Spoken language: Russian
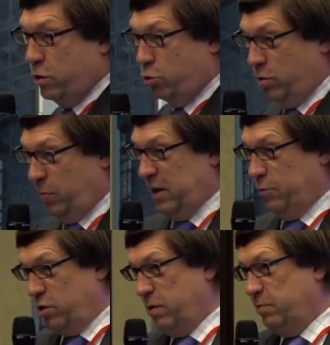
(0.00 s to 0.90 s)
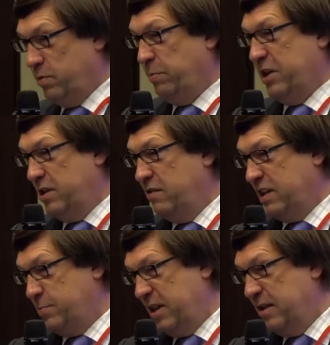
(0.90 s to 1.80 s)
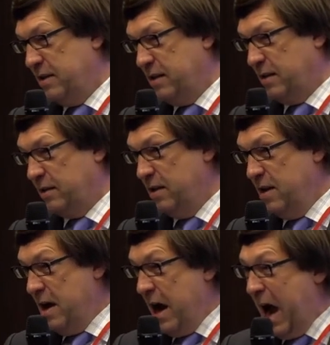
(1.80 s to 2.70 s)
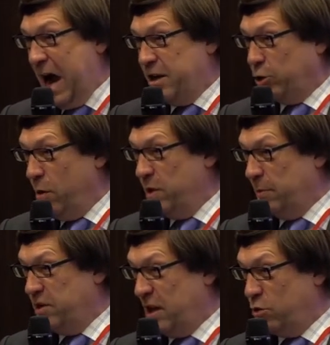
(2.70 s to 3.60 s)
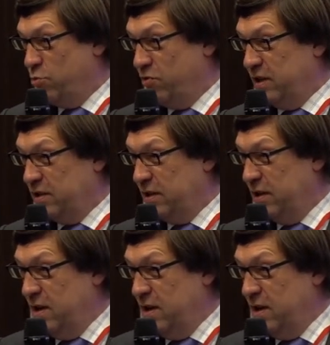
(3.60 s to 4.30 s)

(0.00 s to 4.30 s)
то есть уже почти 25 лет назад. А никто об этом не задумывается.